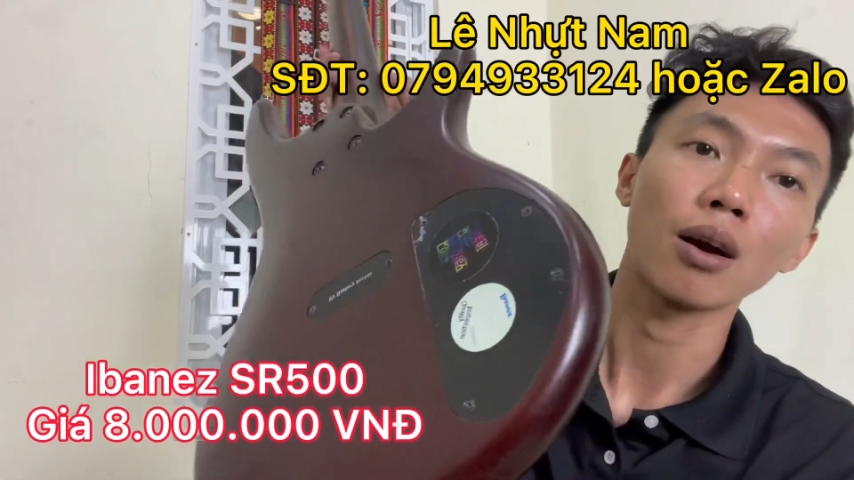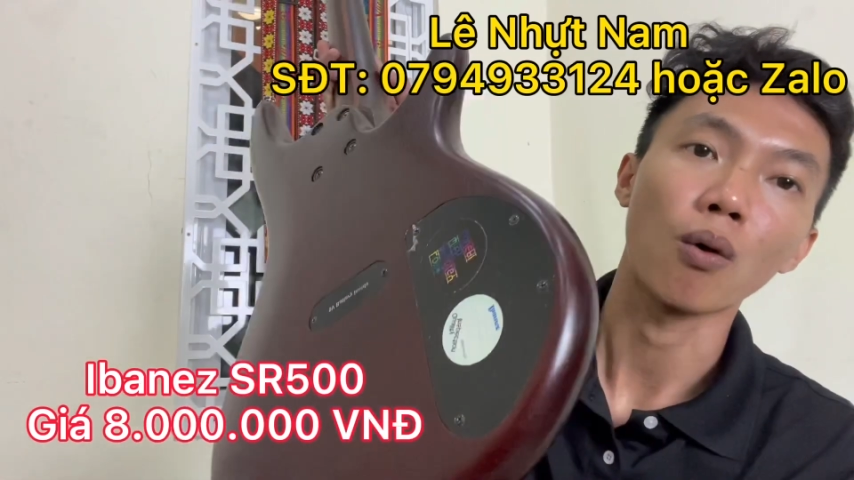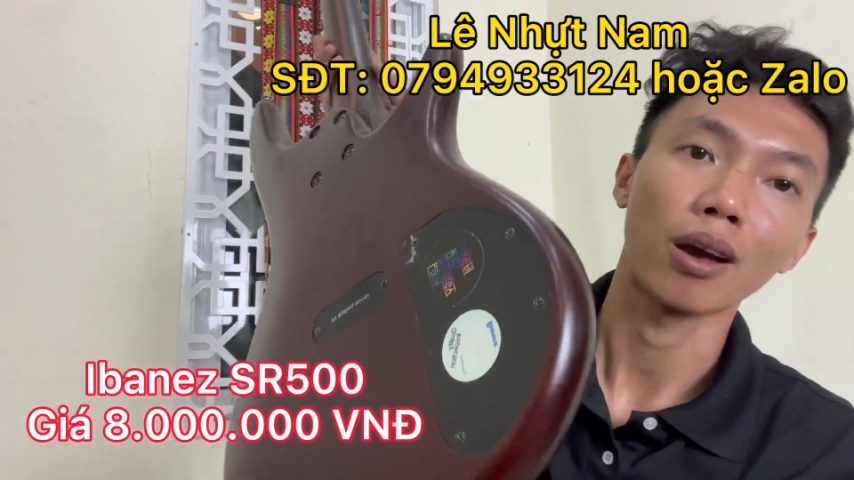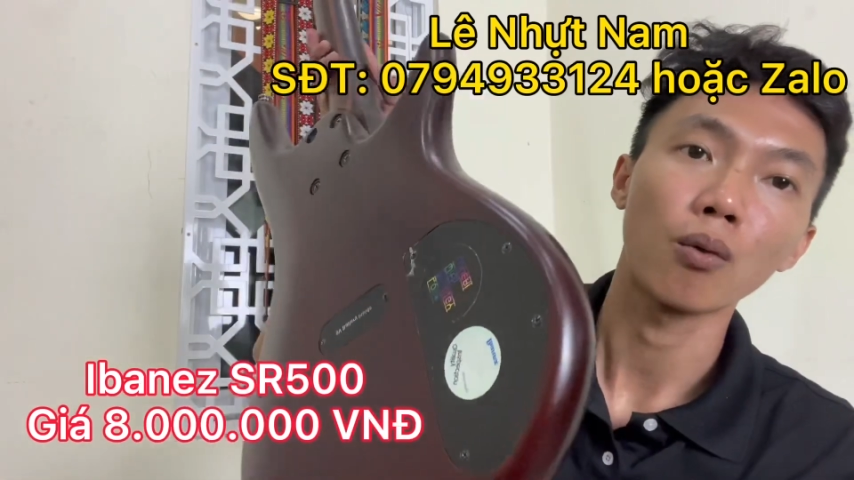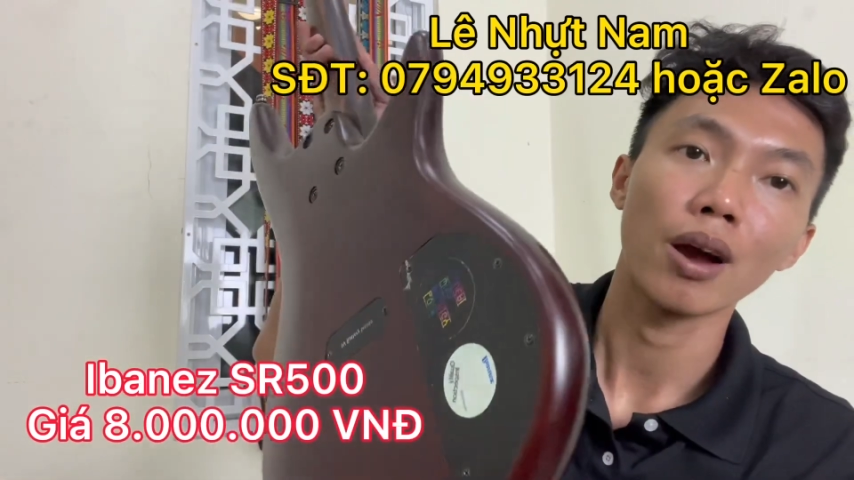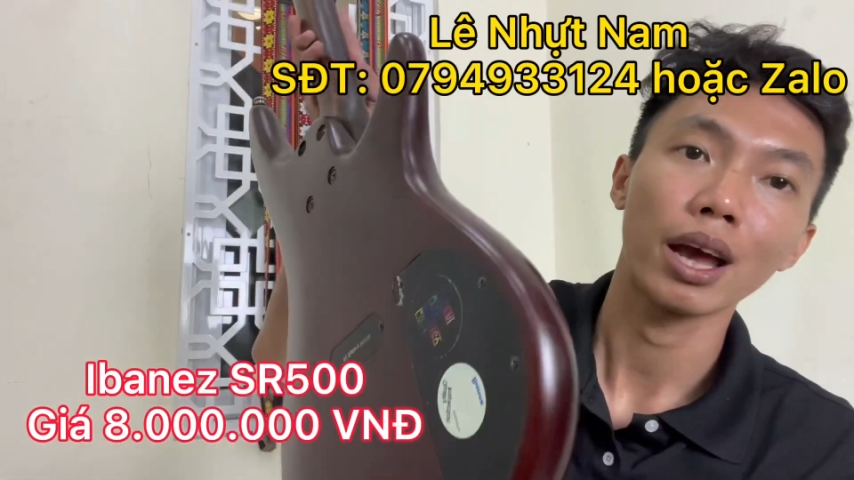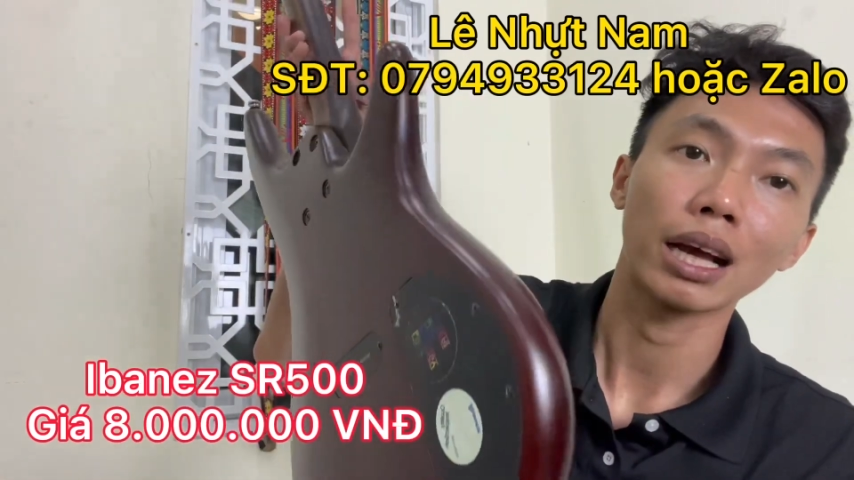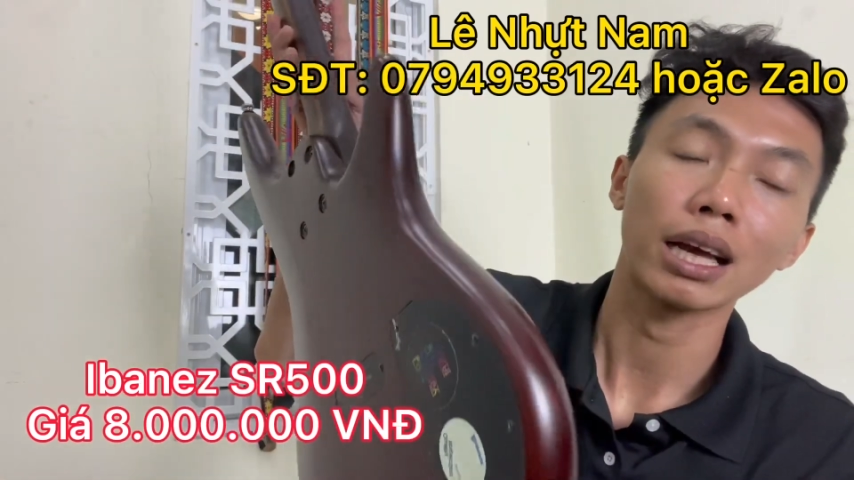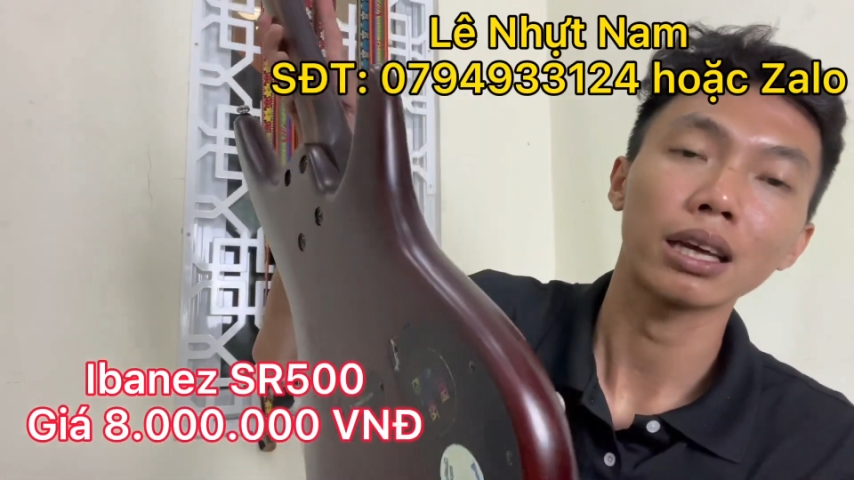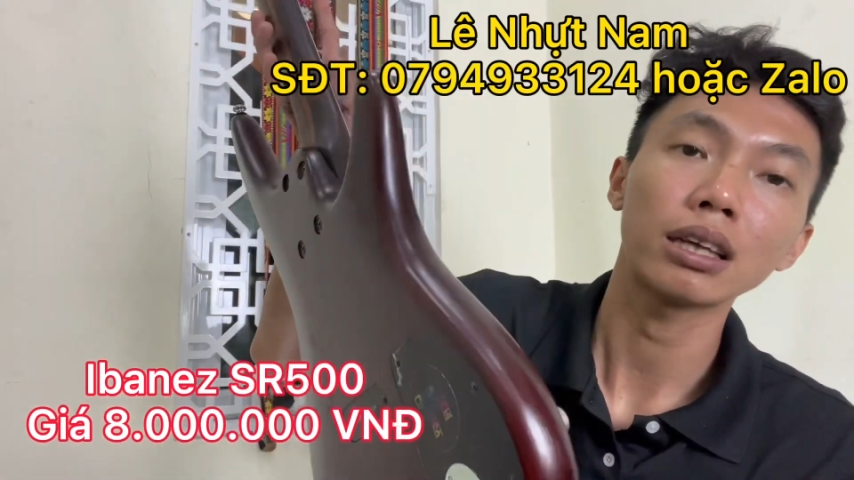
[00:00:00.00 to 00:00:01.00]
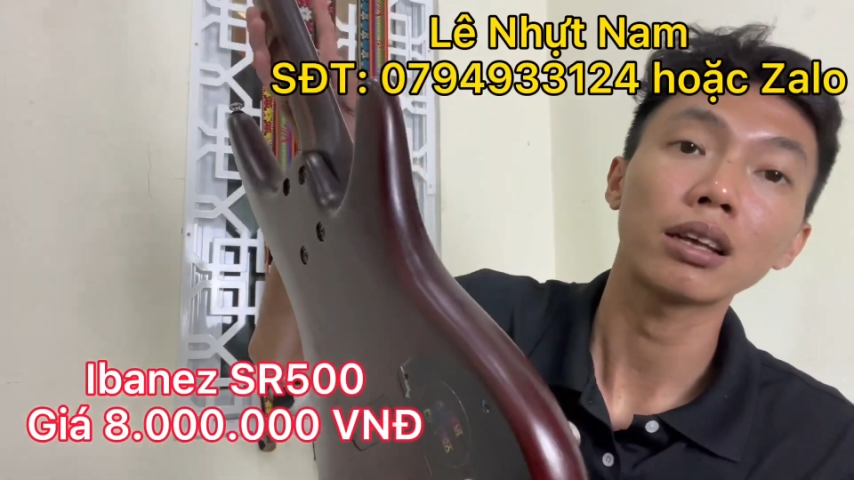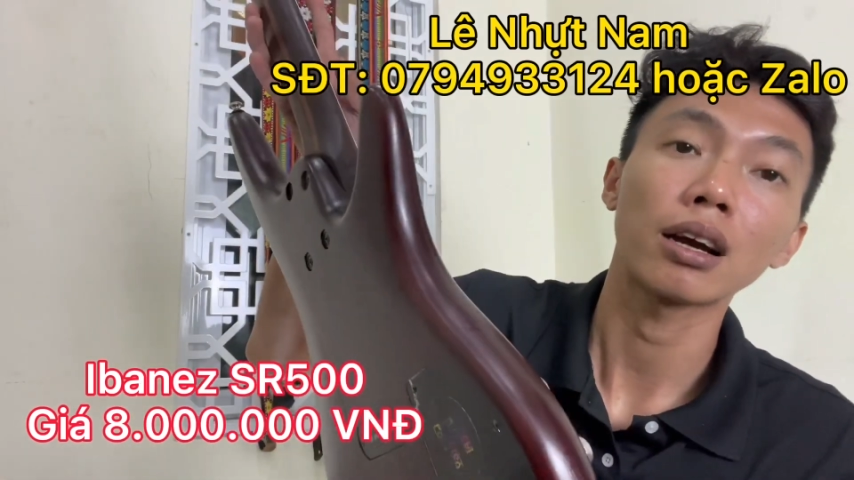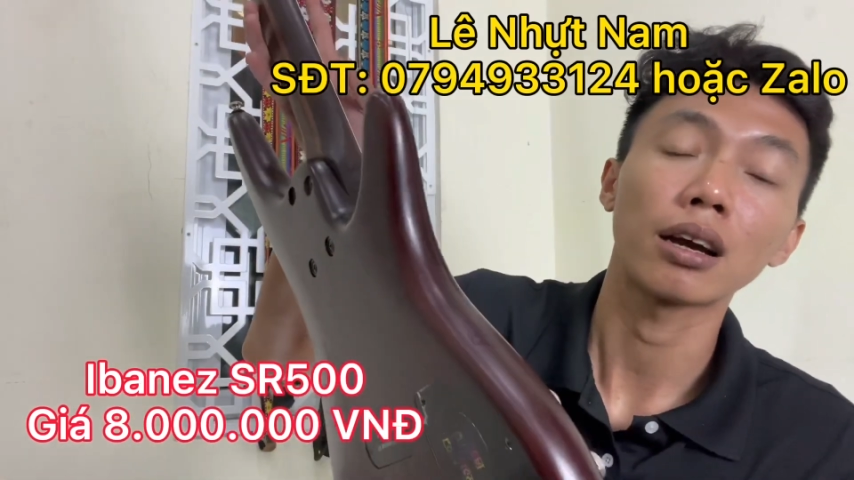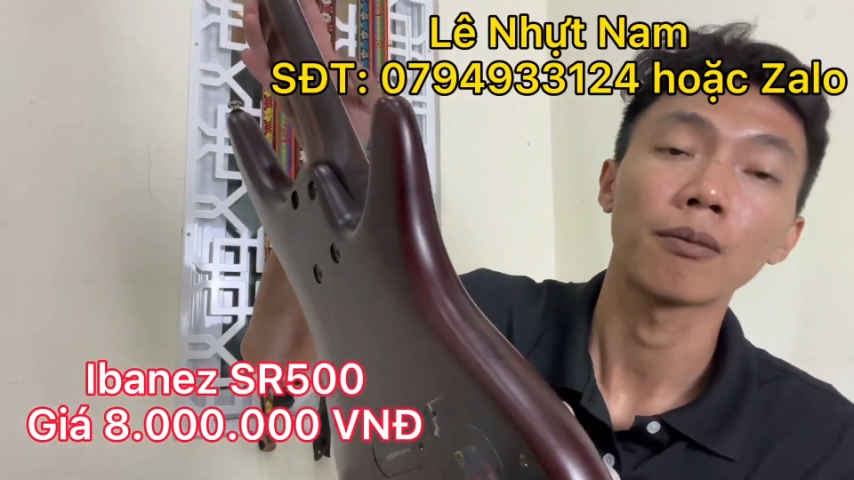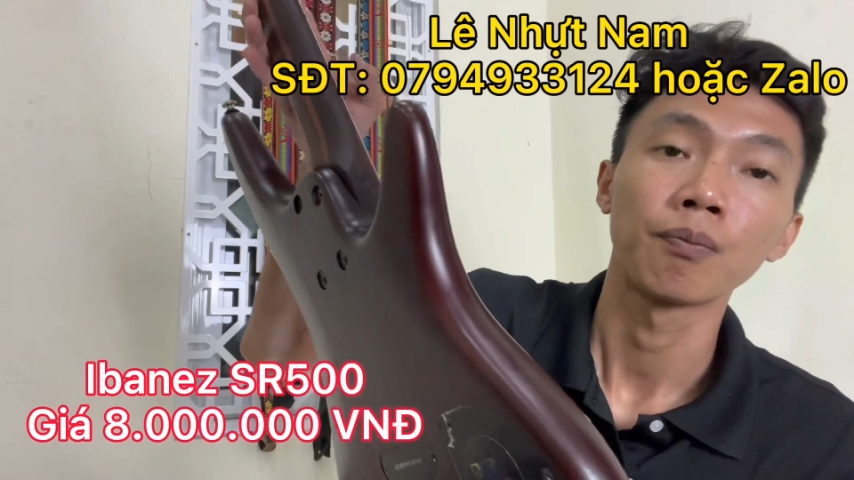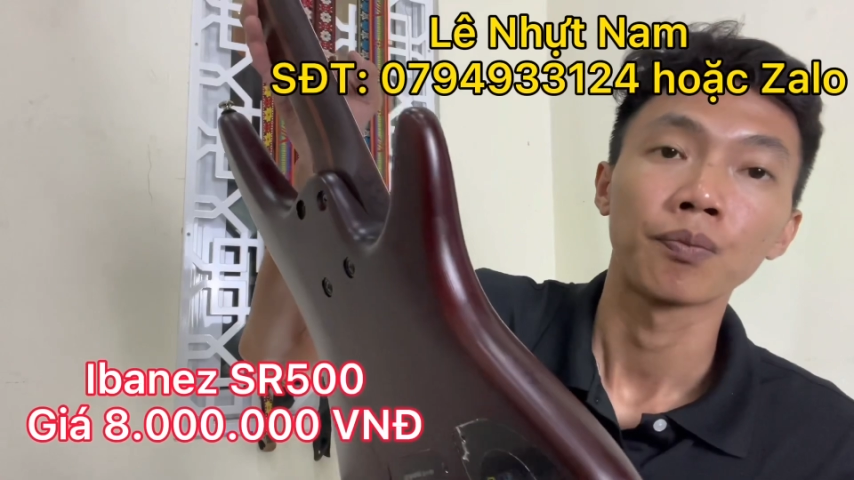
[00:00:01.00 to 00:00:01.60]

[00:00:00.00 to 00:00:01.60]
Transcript: ngoại quan cái à,